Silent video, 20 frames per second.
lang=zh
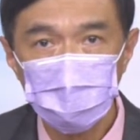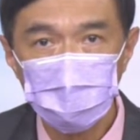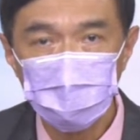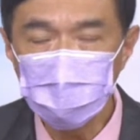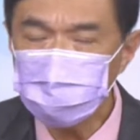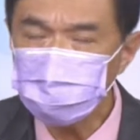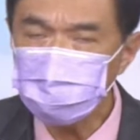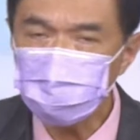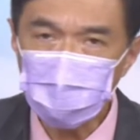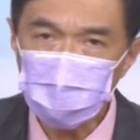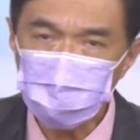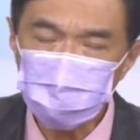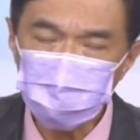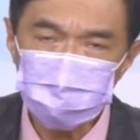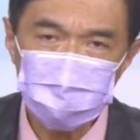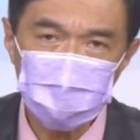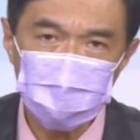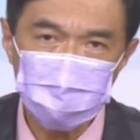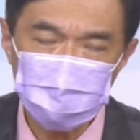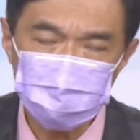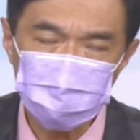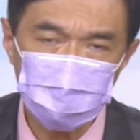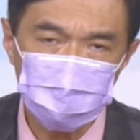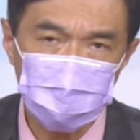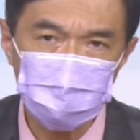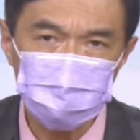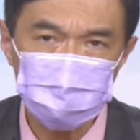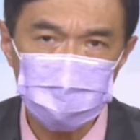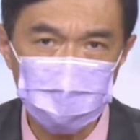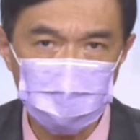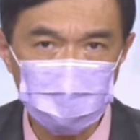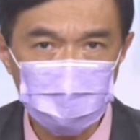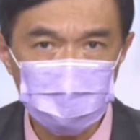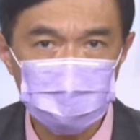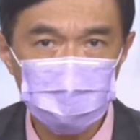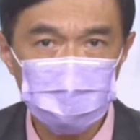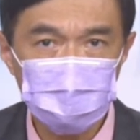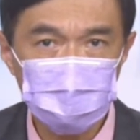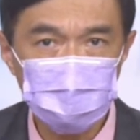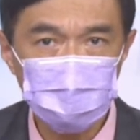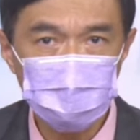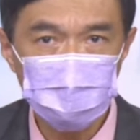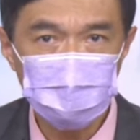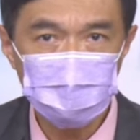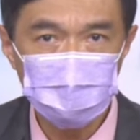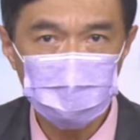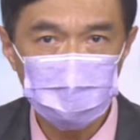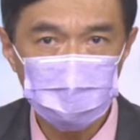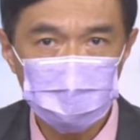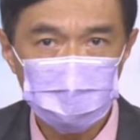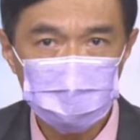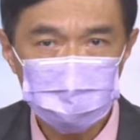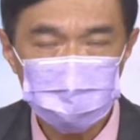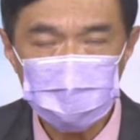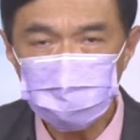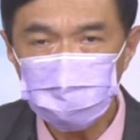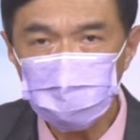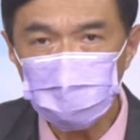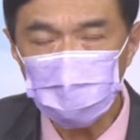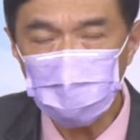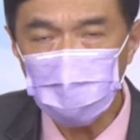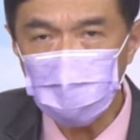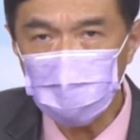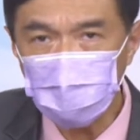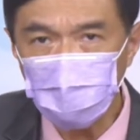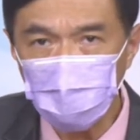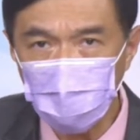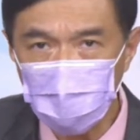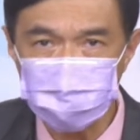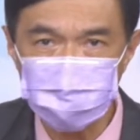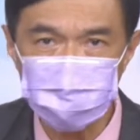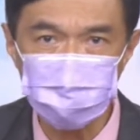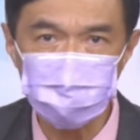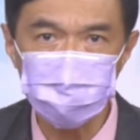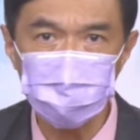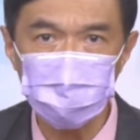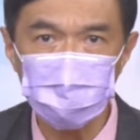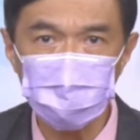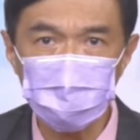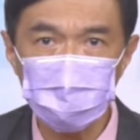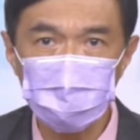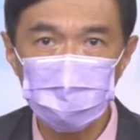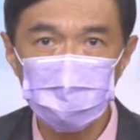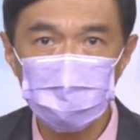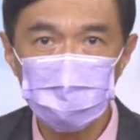联储会目前在做 QT，在做量化紧缩，